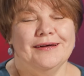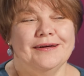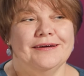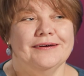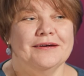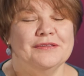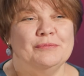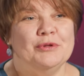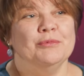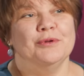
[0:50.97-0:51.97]
А когда
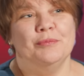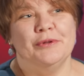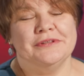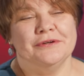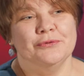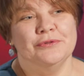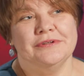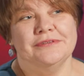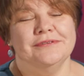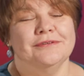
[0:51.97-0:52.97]
мне было полтора года,
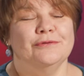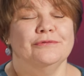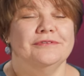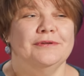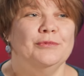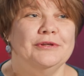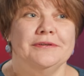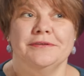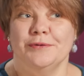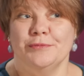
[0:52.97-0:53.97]
родители увезли меня
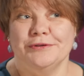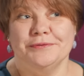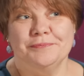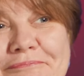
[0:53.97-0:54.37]
на Таймыр.